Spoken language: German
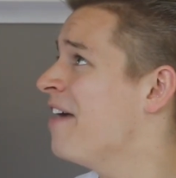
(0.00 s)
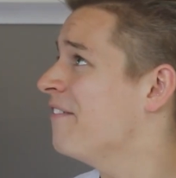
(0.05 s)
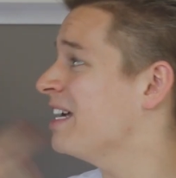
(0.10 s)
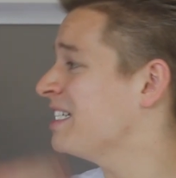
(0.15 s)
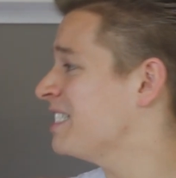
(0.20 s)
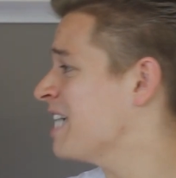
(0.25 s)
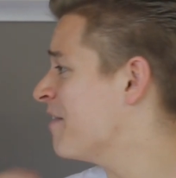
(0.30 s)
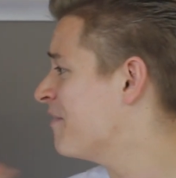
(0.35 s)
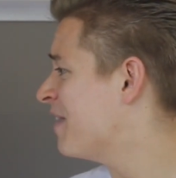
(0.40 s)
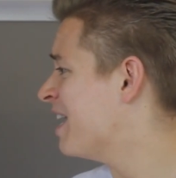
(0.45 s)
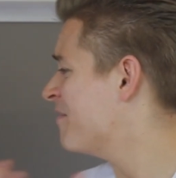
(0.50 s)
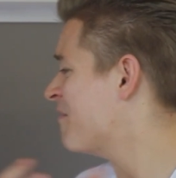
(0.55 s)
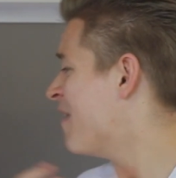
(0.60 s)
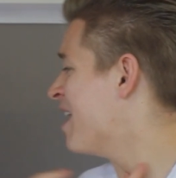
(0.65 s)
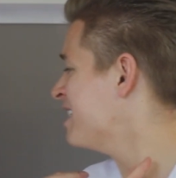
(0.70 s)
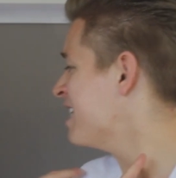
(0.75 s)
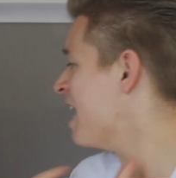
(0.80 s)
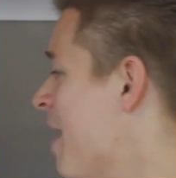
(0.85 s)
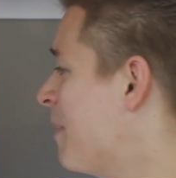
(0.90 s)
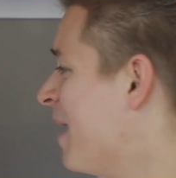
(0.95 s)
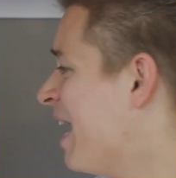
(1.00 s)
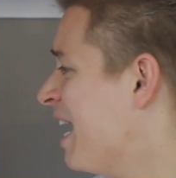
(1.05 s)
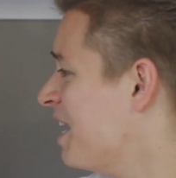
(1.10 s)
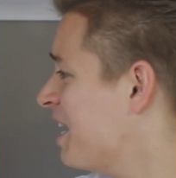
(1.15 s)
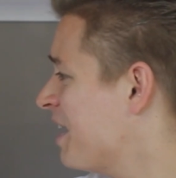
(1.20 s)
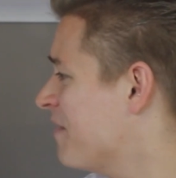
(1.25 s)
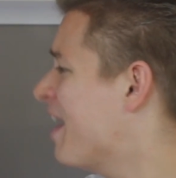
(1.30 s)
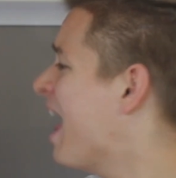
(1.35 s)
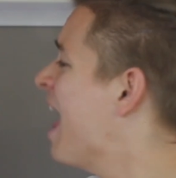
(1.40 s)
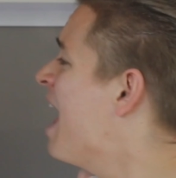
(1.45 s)
Was, was, was hab
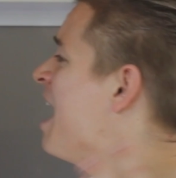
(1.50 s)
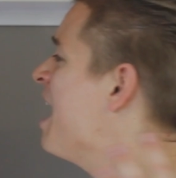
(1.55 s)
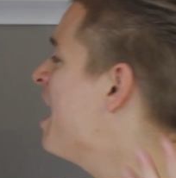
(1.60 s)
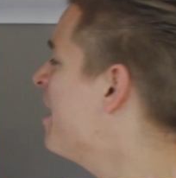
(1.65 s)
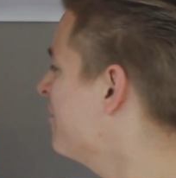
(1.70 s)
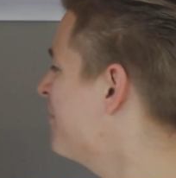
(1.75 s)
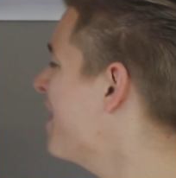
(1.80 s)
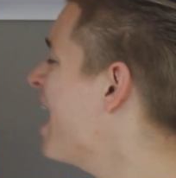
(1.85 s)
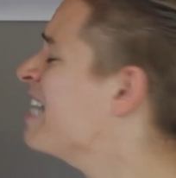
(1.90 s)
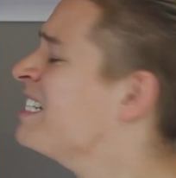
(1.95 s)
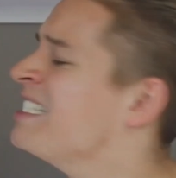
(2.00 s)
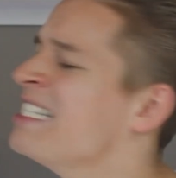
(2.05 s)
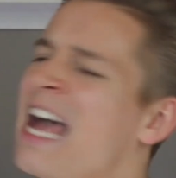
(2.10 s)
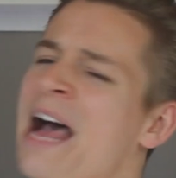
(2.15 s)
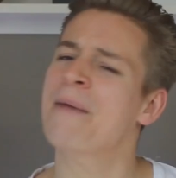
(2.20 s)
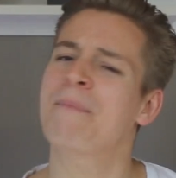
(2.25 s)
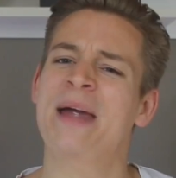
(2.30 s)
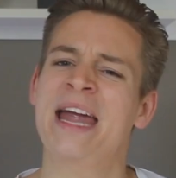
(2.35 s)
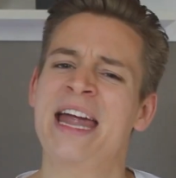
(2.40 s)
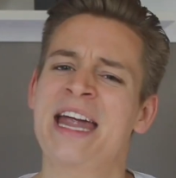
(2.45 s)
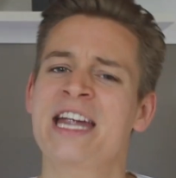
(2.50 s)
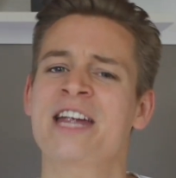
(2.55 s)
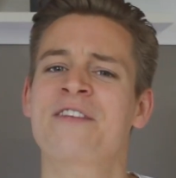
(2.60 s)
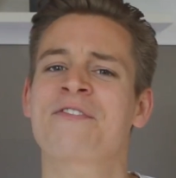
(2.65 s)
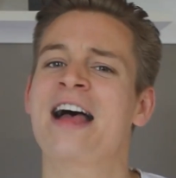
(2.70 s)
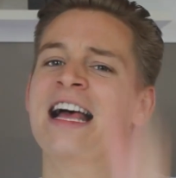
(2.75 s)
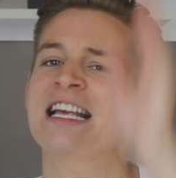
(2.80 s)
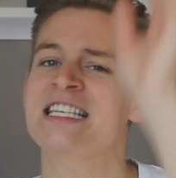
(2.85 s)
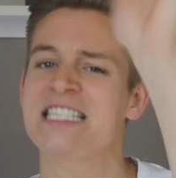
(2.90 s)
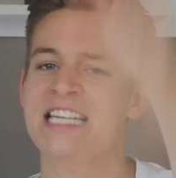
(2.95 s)
ich, was, was hab ich,
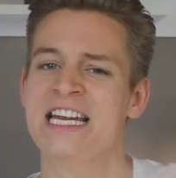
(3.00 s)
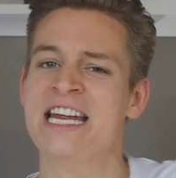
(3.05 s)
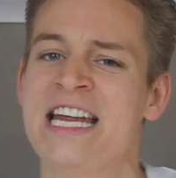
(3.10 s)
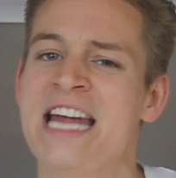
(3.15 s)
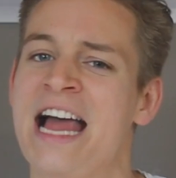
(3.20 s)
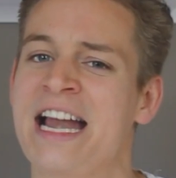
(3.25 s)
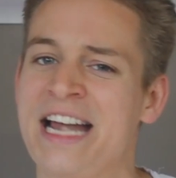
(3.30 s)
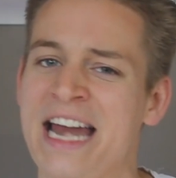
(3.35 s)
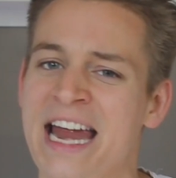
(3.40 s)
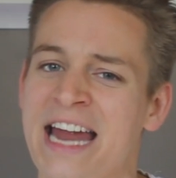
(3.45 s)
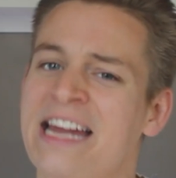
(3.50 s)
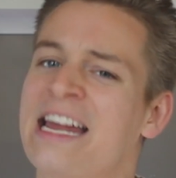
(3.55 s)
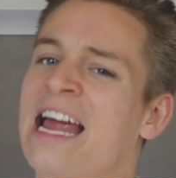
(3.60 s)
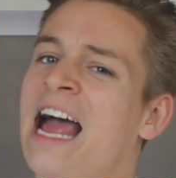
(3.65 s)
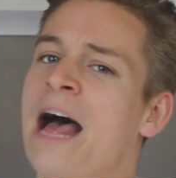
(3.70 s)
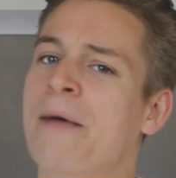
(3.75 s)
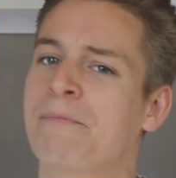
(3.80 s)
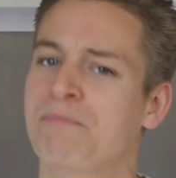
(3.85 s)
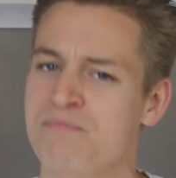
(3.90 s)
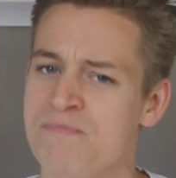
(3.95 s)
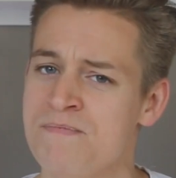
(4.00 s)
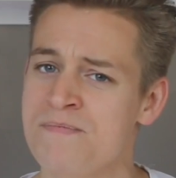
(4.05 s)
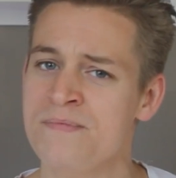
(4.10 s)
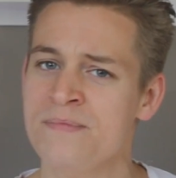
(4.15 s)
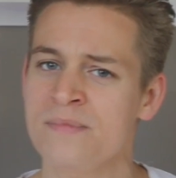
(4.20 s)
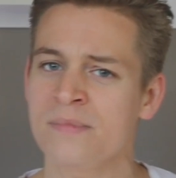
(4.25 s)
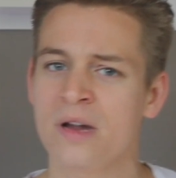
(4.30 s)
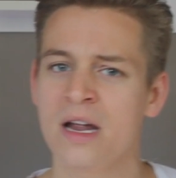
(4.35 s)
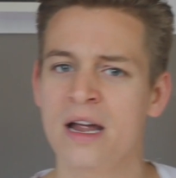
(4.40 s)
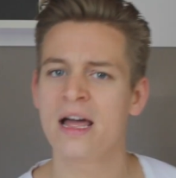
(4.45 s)
was ihr nicht habt,
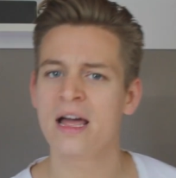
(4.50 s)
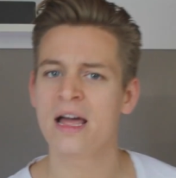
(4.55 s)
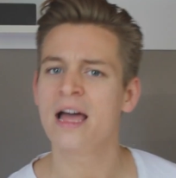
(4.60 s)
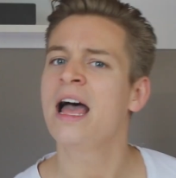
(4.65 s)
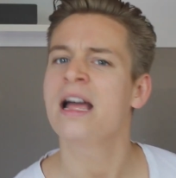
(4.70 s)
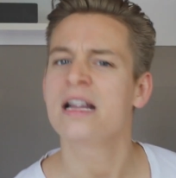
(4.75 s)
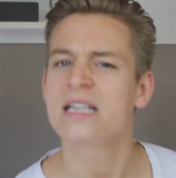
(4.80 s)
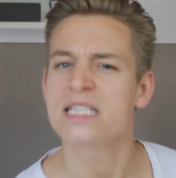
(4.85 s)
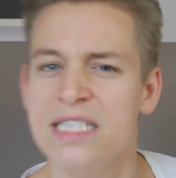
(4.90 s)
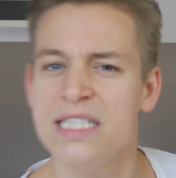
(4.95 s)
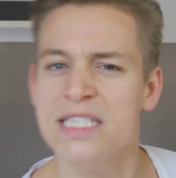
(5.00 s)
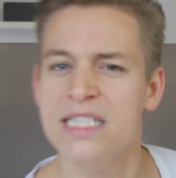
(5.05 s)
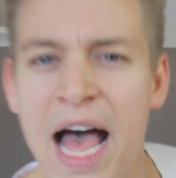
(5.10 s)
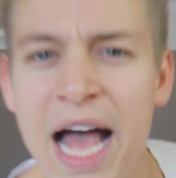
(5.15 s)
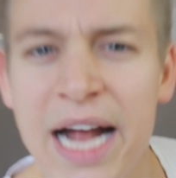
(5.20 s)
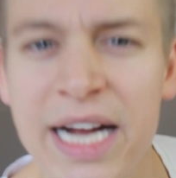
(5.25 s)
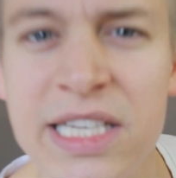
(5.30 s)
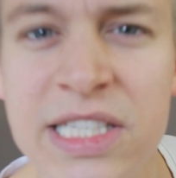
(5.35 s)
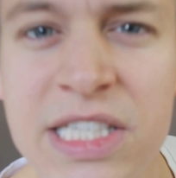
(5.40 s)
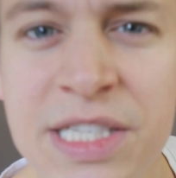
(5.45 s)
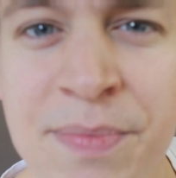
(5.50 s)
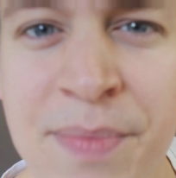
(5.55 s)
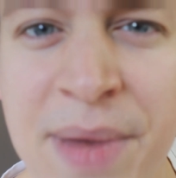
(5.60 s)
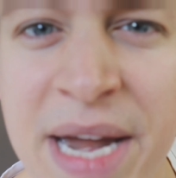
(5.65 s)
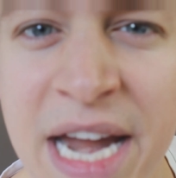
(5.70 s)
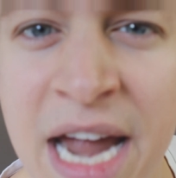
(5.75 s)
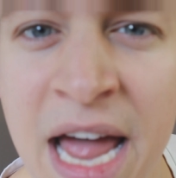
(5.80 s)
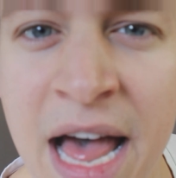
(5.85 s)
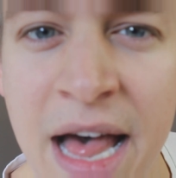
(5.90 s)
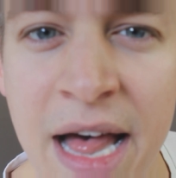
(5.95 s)
hm? Sag's
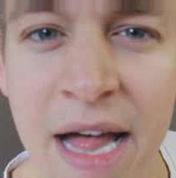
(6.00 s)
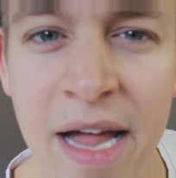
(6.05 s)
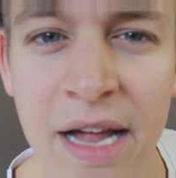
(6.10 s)
mir.